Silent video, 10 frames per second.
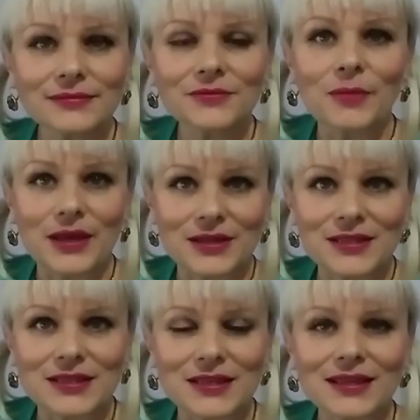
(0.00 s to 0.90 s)
в
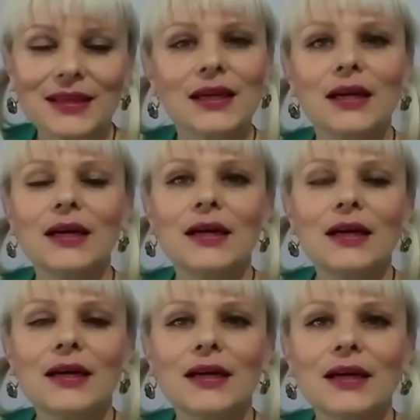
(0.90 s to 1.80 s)
Мерсине?
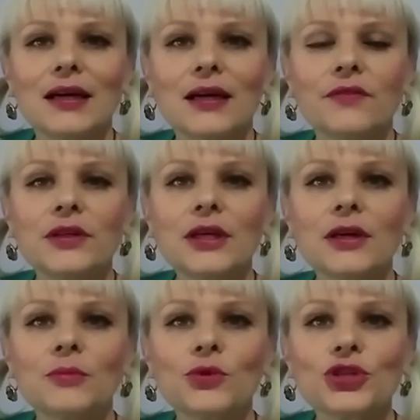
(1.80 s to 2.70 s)
Вы
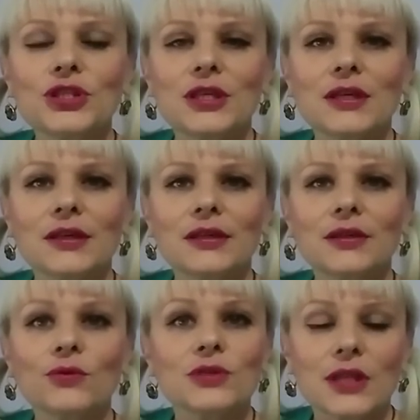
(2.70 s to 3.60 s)
можете
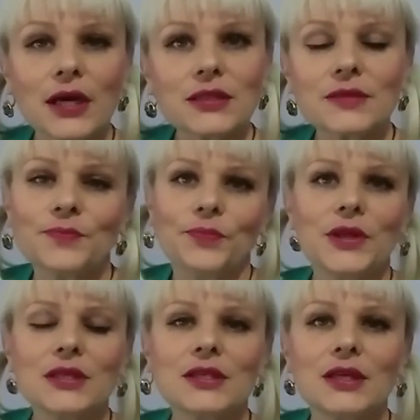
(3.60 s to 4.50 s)
узнать
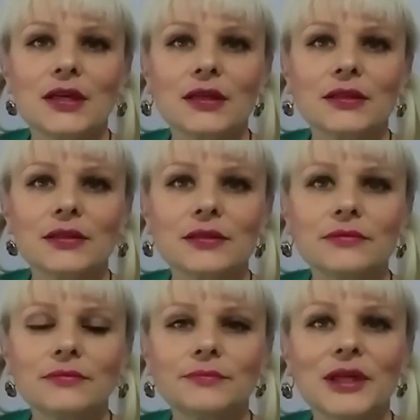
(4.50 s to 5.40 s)
если э,
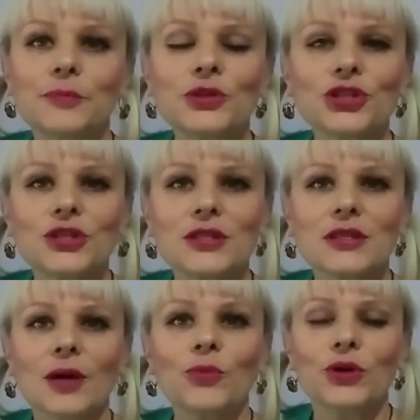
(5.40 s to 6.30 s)

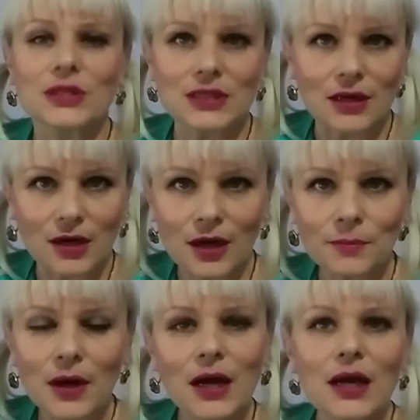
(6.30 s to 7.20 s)
подпишитесь на мой
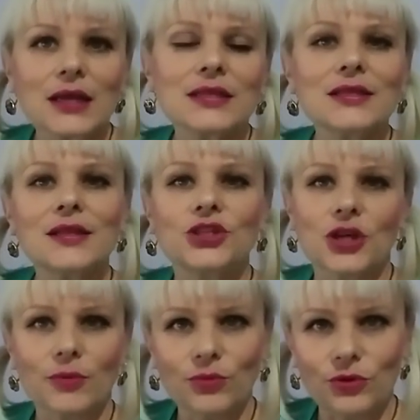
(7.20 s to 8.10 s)
инстаграм,
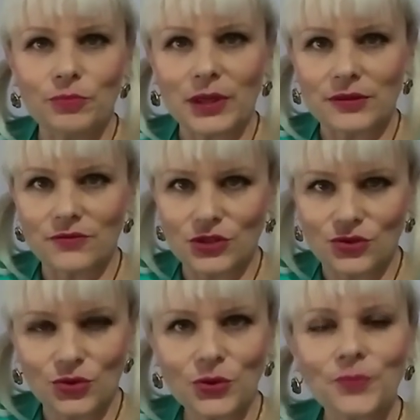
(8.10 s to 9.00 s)
ссылочка будет под
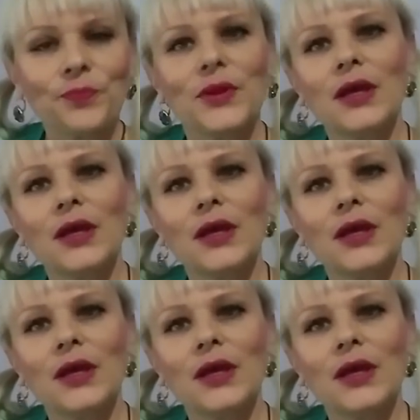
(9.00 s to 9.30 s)
видео.